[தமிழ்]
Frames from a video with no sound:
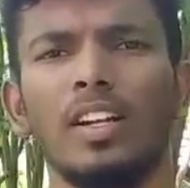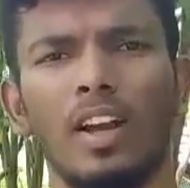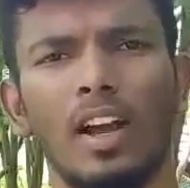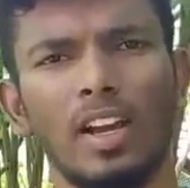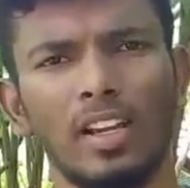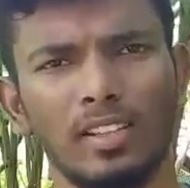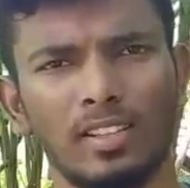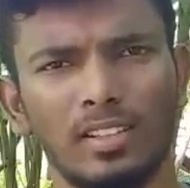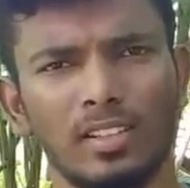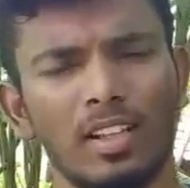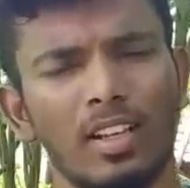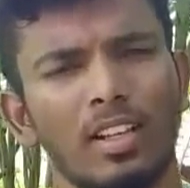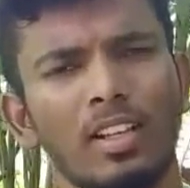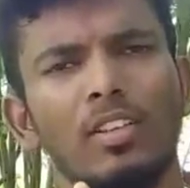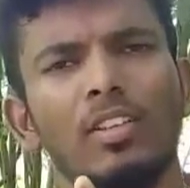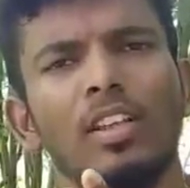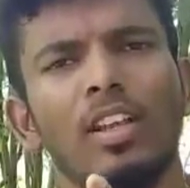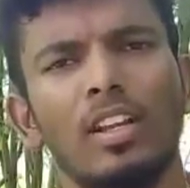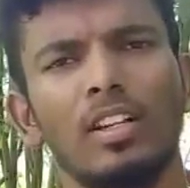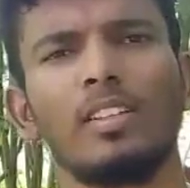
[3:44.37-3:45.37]
நாய்ஸ்
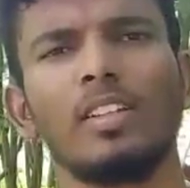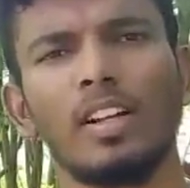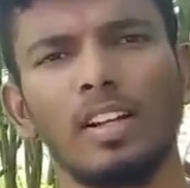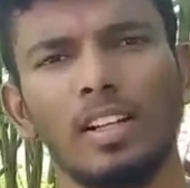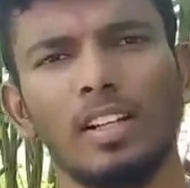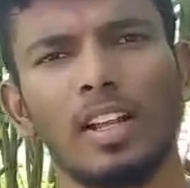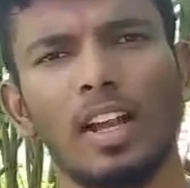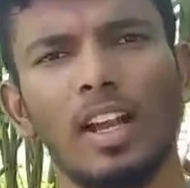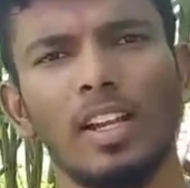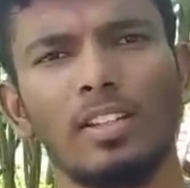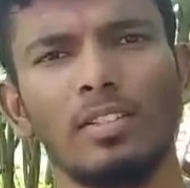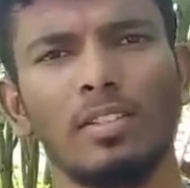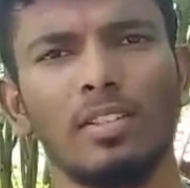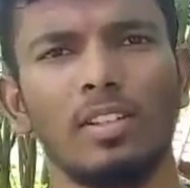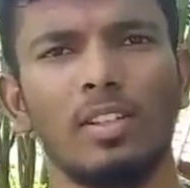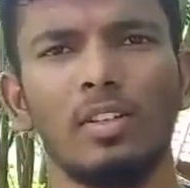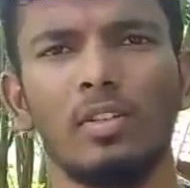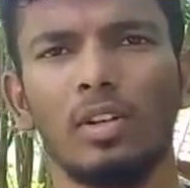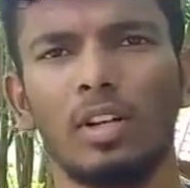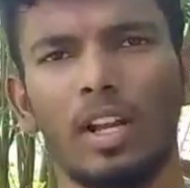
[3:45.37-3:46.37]
அதாவது எலக்ட்ரானிக் நாய்ஸ்
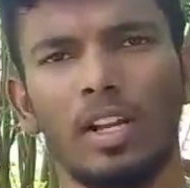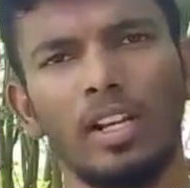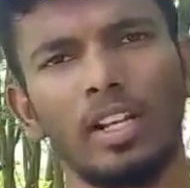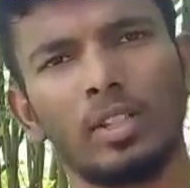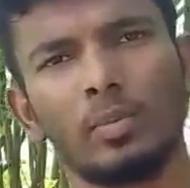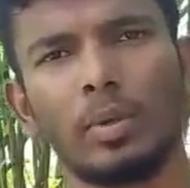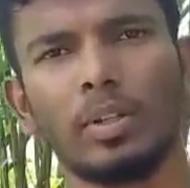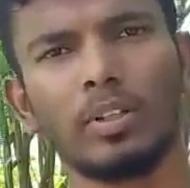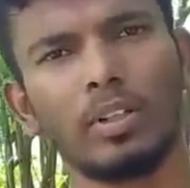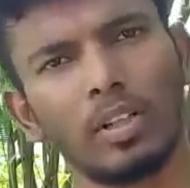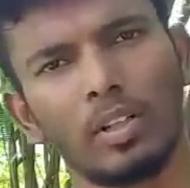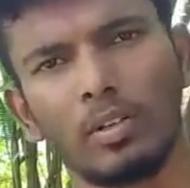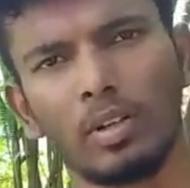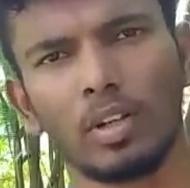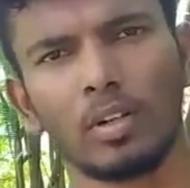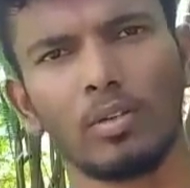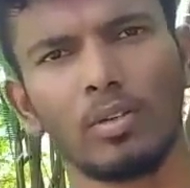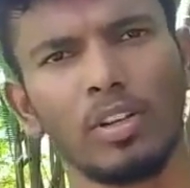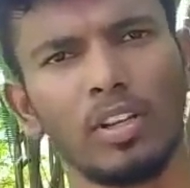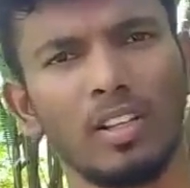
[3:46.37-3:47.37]
வந்துட்டு ஒரு அன்எக்ஸ்பெக்டடாக
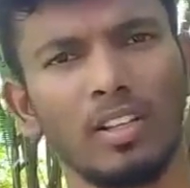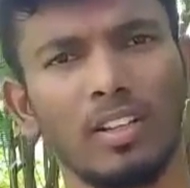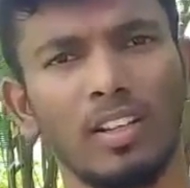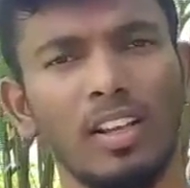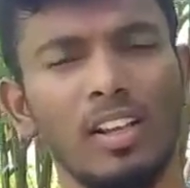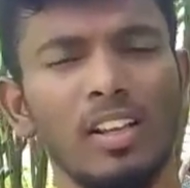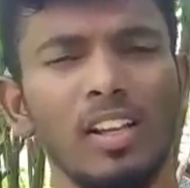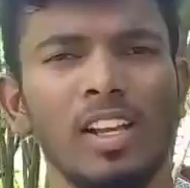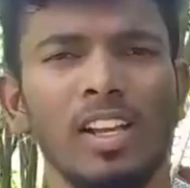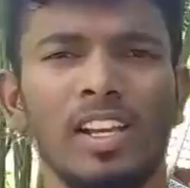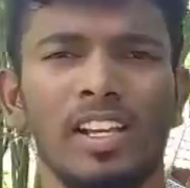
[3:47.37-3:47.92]
வரக்கூடியது தான்